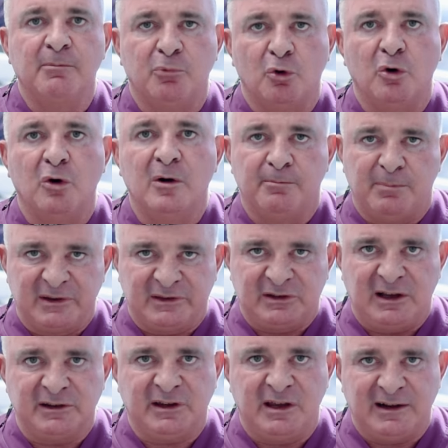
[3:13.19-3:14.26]
по
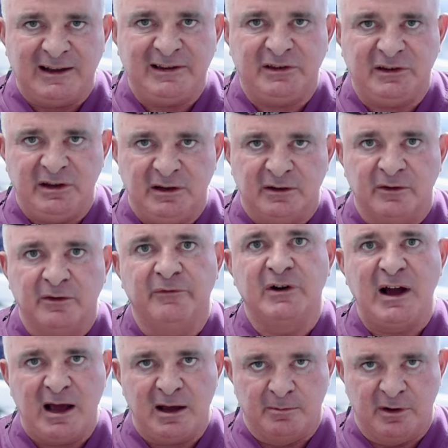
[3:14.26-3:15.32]
подсадке кости в
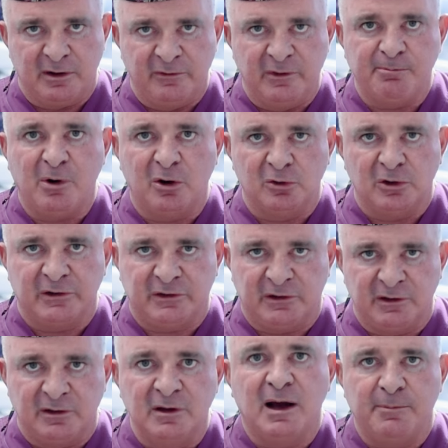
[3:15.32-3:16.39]
гаеморовой
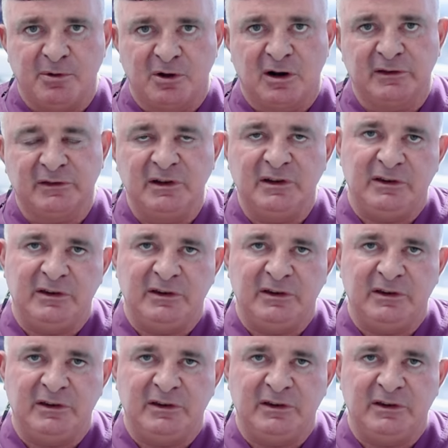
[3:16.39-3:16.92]
полости, операции